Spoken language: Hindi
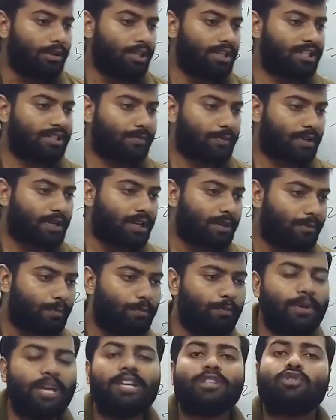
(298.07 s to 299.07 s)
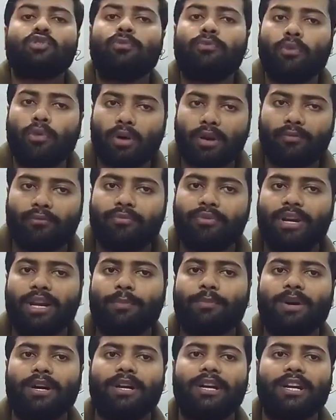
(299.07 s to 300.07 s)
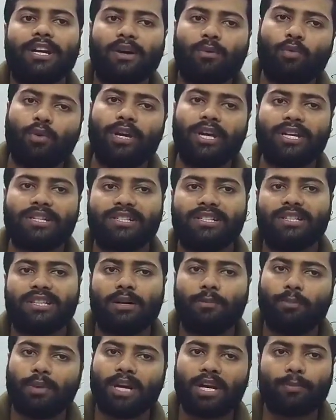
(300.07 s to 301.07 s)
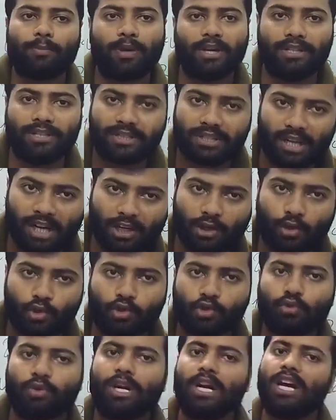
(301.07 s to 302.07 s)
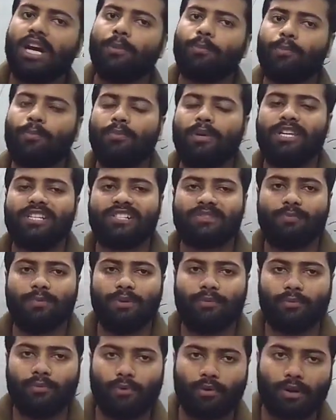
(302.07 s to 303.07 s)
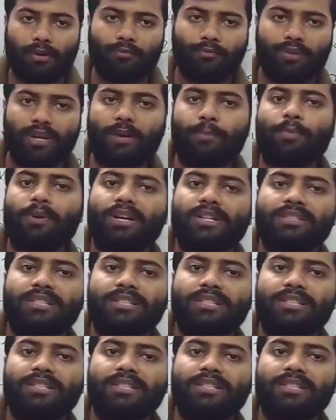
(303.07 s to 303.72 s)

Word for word: इस में जो फॉर्म फिलअप का डेट है वो एक सितंबर आपका स्टार्ट हो चुका है आप में इसमें फॉर्म फिलअप कर